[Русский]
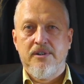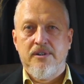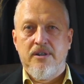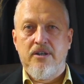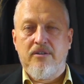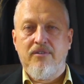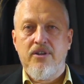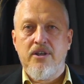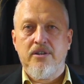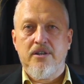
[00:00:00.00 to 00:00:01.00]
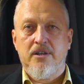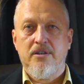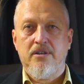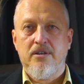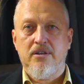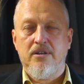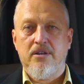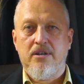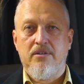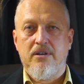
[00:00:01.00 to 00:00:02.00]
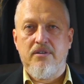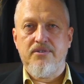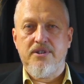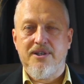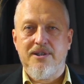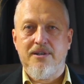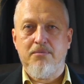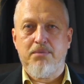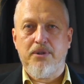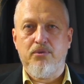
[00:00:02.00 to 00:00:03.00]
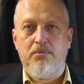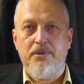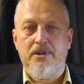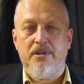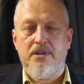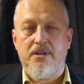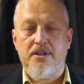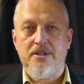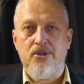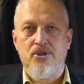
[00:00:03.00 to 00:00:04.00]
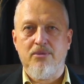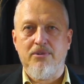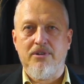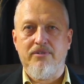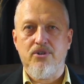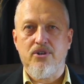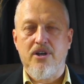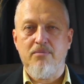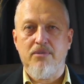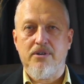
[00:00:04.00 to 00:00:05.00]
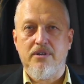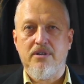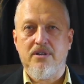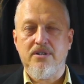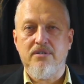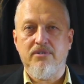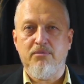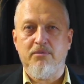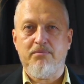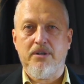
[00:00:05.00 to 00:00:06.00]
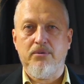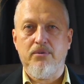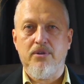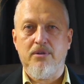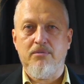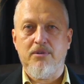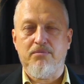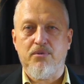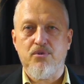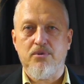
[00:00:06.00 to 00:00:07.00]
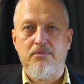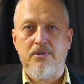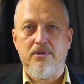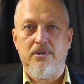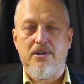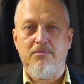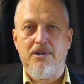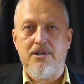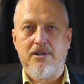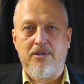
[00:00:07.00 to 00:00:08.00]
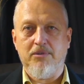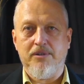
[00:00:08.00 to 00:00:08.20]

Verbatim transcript: Литвиненко и всех им подобных различными новичками, радиоактивными полониями и прочими химикатами.